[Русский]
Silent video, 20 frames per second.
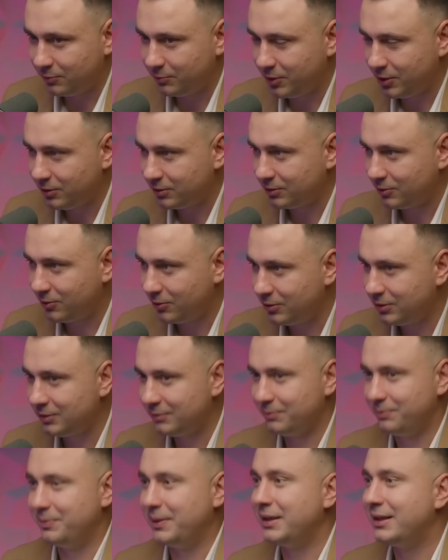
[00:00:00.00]
не убьет,
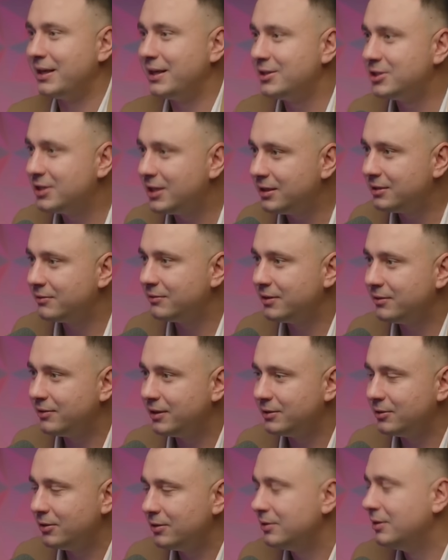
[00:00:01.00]
он прекращает
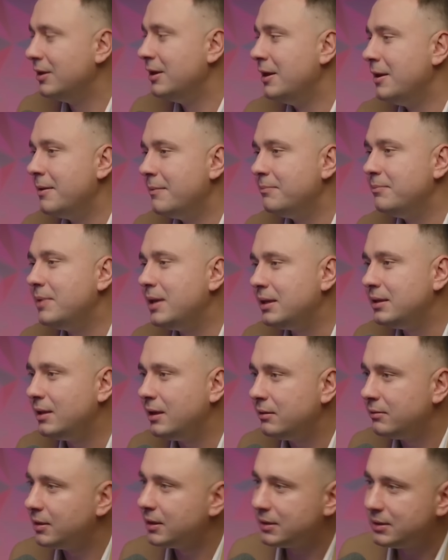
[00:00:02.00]
воевать, он
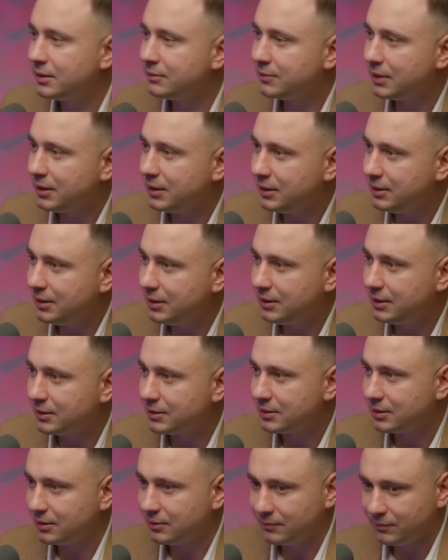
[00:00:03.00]
менее эффективная
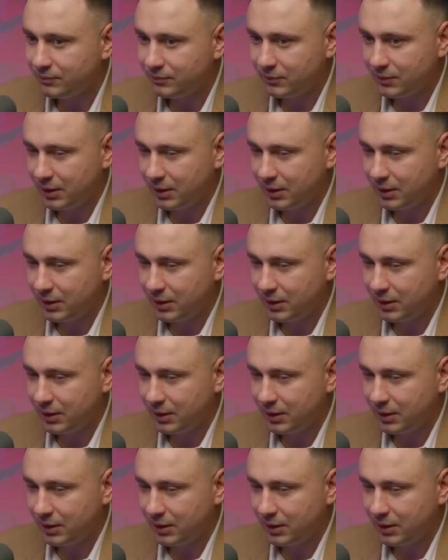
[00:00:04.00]
единица.